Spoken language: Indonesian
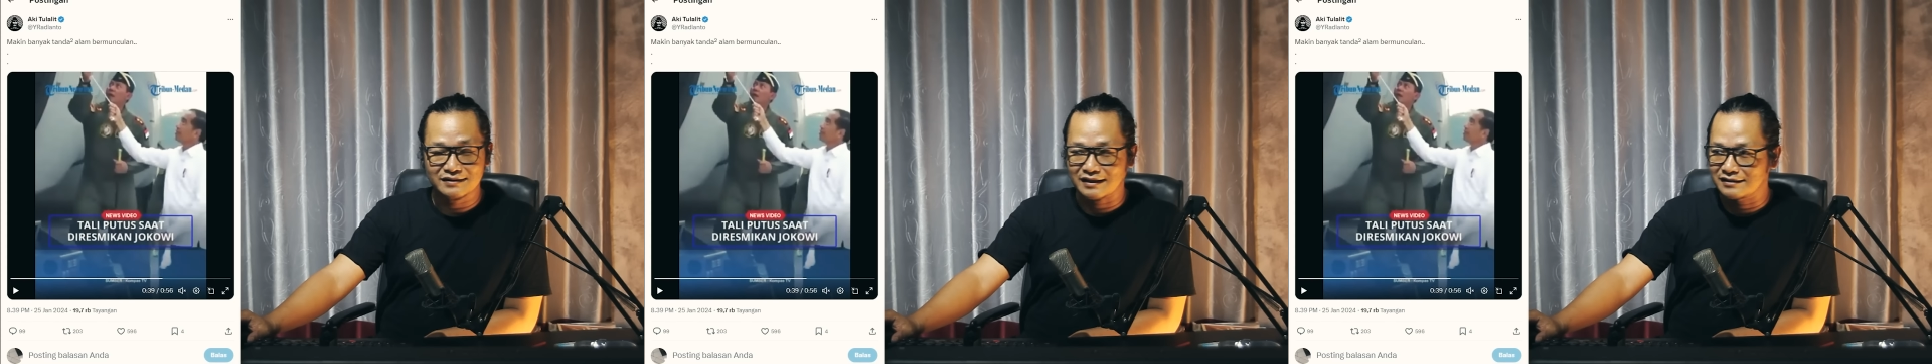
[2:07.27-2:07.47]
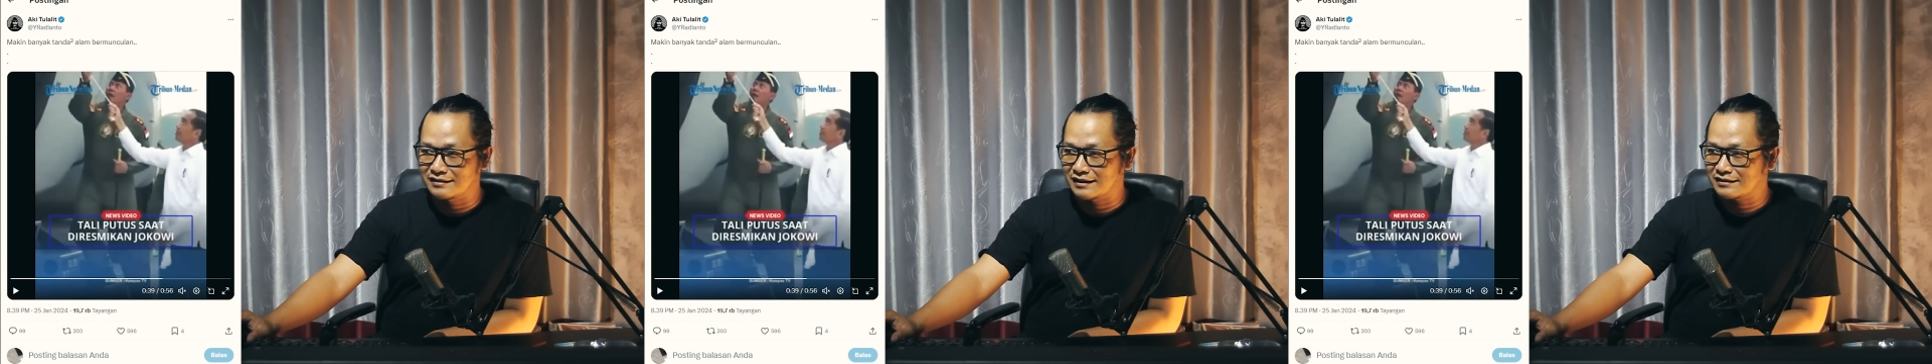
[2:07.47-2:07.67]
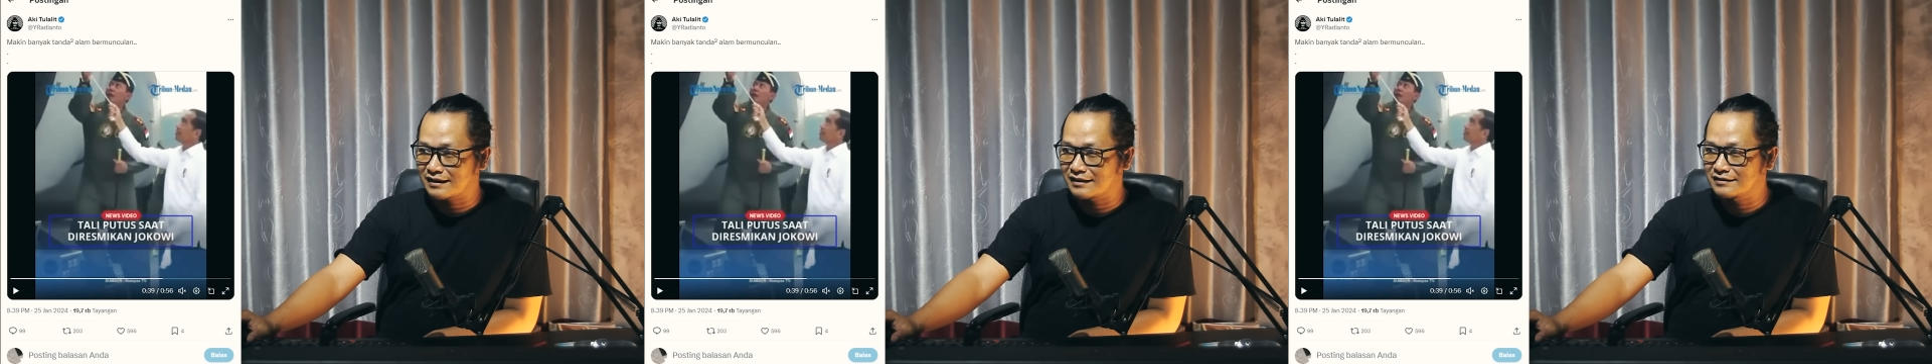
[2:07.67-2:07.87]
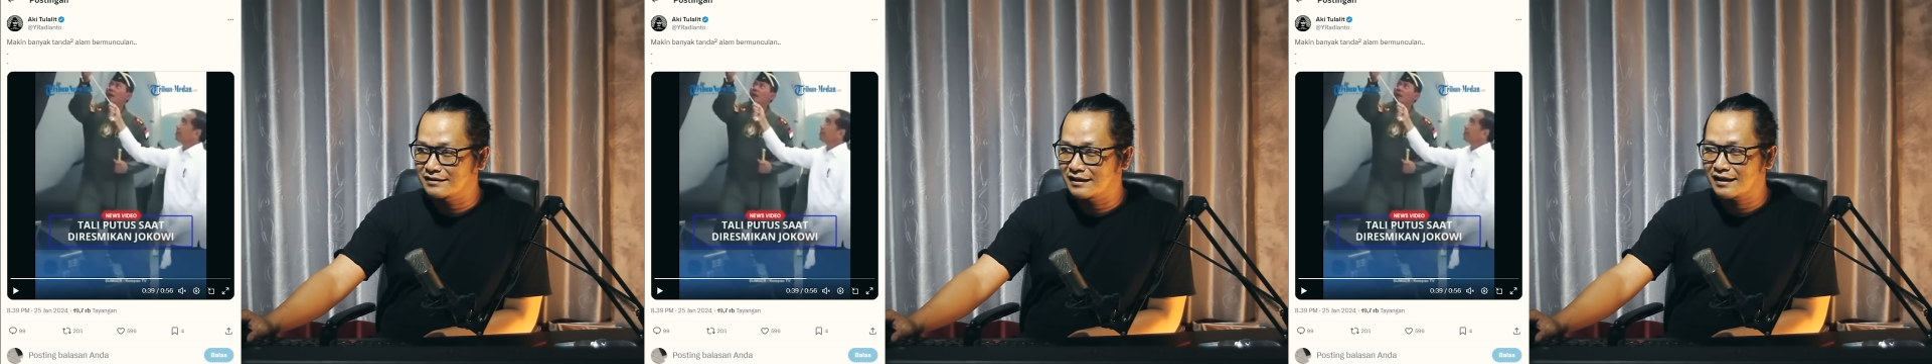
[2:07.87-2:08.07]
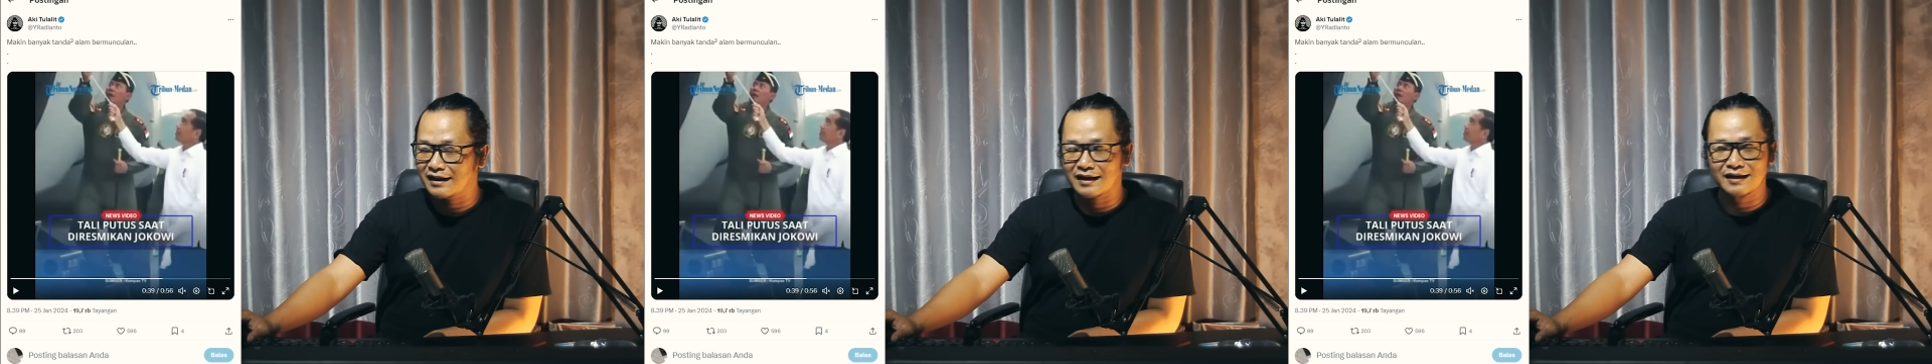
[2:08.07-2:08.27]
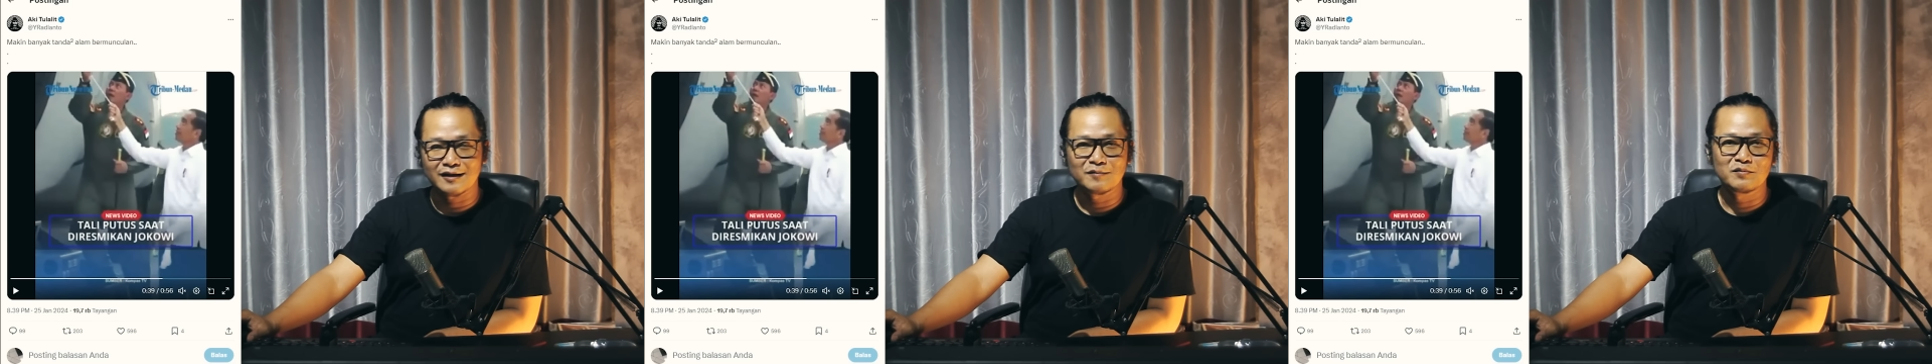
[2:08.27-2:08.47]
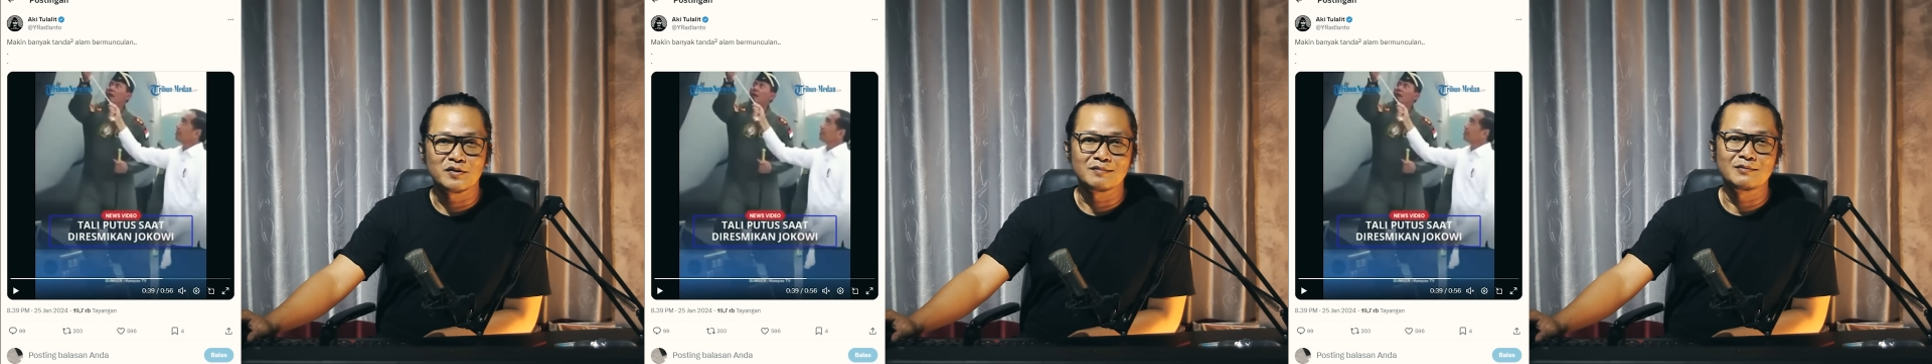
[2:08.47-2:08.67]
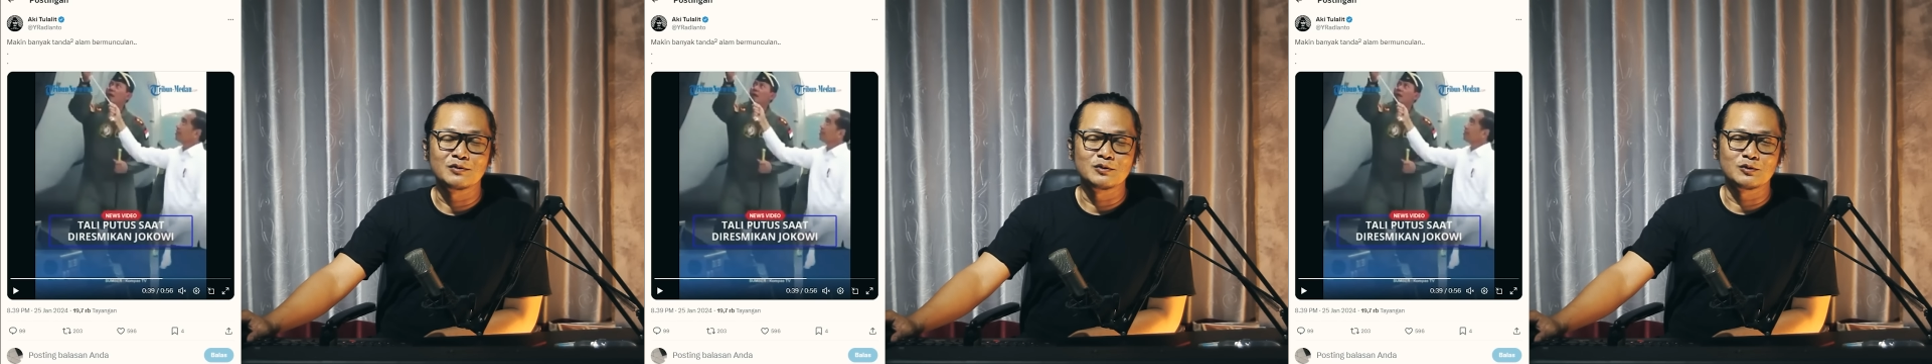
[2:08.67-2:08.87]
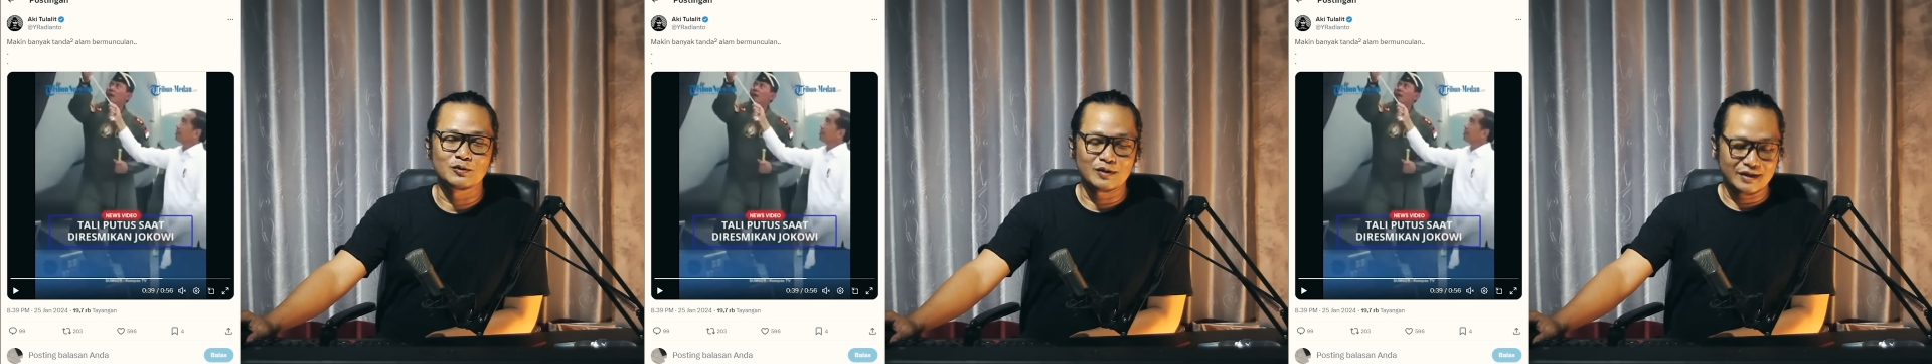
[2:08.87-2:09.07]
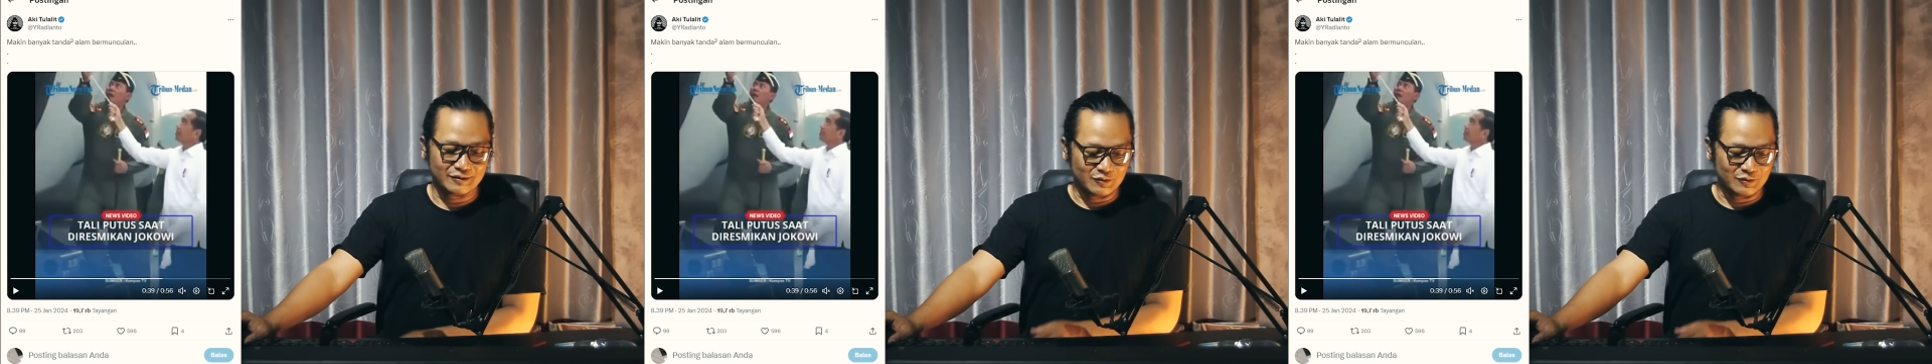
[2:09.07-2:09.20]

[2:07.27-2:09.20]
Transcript: tanda-tanda alam bermunculan.